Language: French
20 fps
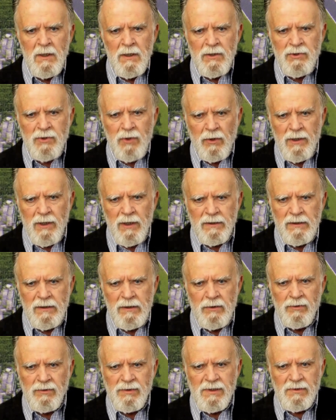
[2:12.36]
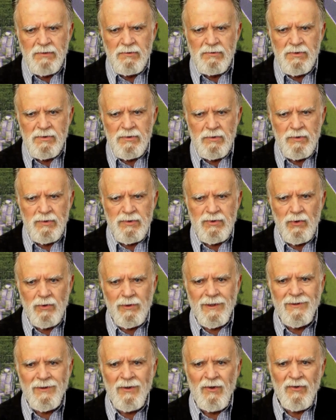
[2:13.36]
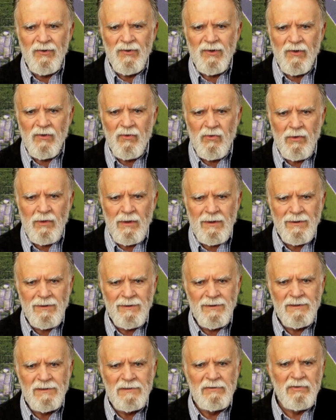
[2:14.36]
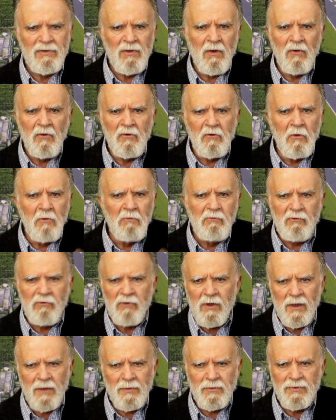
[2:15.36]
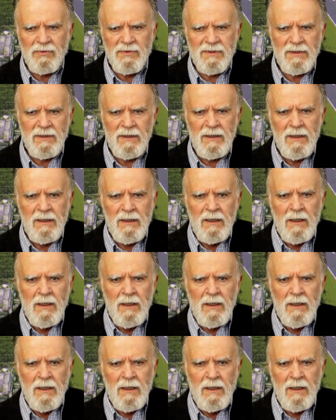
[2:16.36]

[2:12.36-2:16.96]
je regardais une discussion sur les transsexuels, les différences hommes-femmes, tout ça,